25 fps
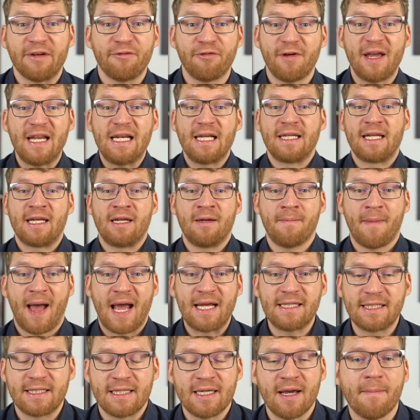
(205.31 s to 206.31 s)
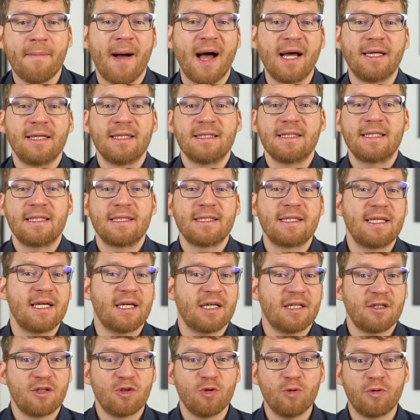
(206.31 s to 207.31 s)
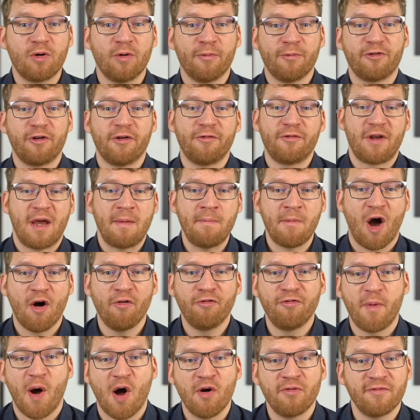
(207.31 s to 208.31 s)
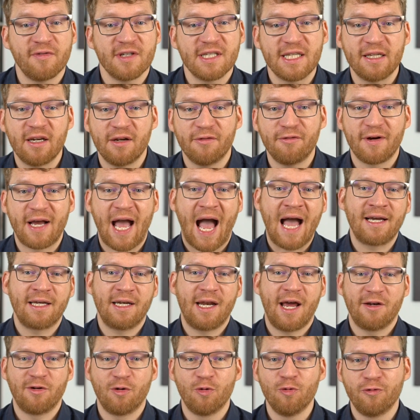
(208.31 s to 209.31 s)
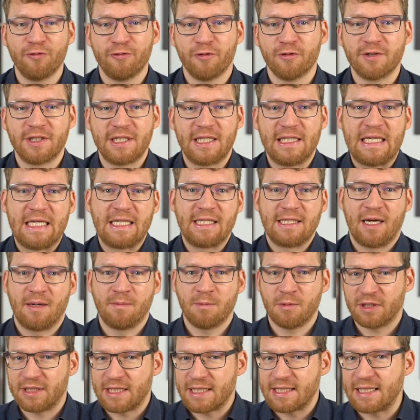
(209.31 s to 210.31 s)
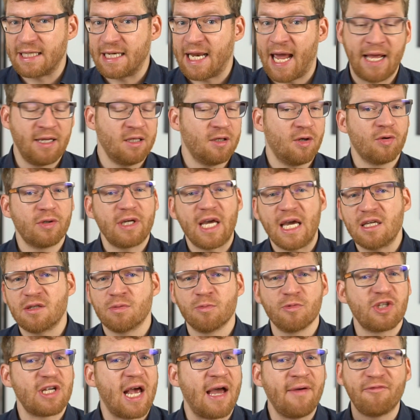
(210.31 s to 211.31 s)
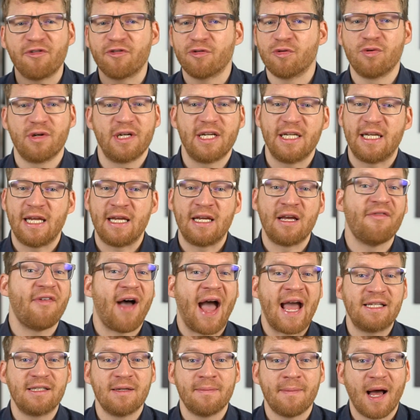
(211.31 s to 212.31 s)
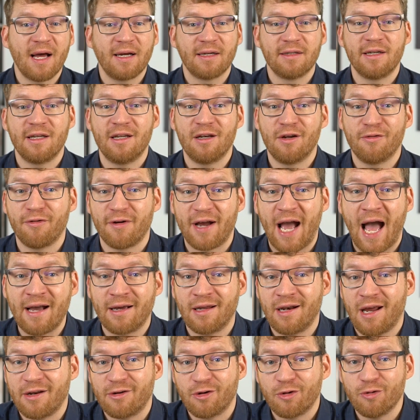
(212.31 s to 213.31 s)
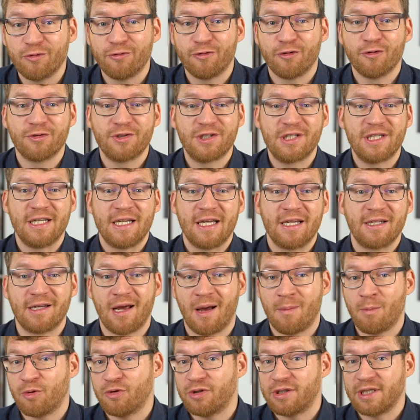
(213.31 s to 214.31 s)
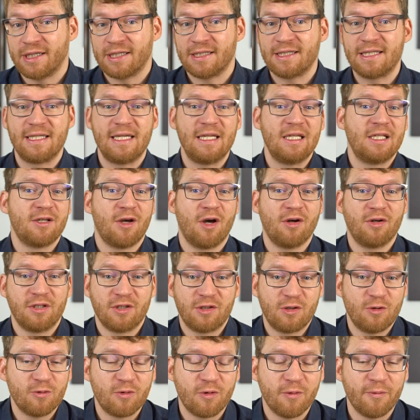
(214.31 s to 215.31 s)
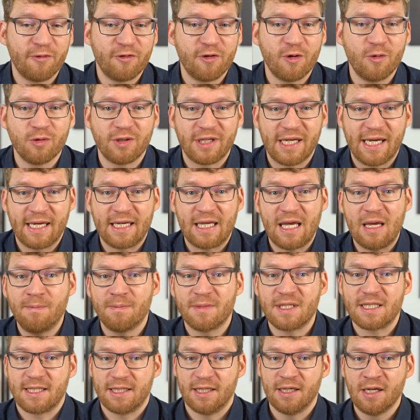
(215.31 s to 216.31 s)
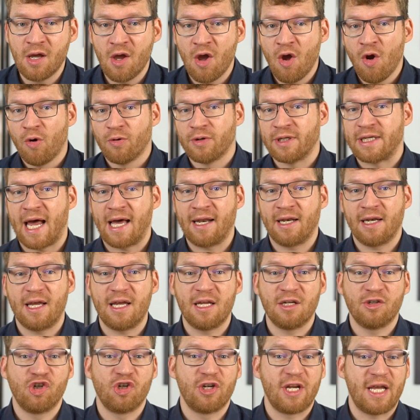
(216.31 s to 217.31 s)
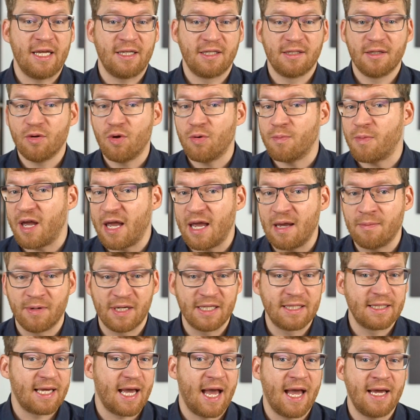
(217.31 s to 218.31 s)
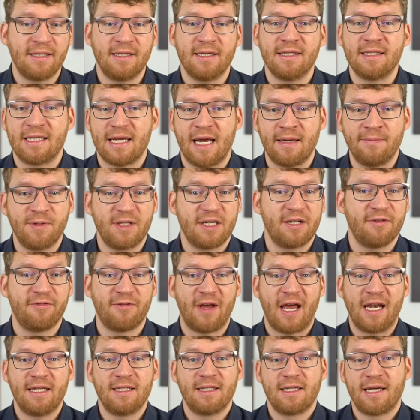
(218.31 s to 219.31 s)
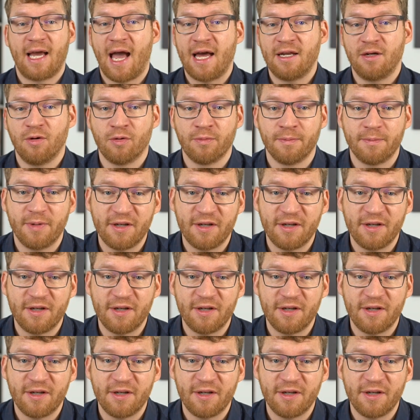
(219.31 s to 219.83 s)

Den Fehler, den die meisten ja machen, ist, dass sie ihre Zukunft auf dem aufbauen, was in der Vergangenheit gut funktioniert haben. Und dass sie denken, okay, ich muss einfach nur die Dinge weitermachen, die in der Vergangenheit gut funktioniert haben und dann erziele ich auch in Zukunft gute Ergebnisse. Und dann entsteht Überheblichkeit Überheblichkeit, Selbstgefälligkeit und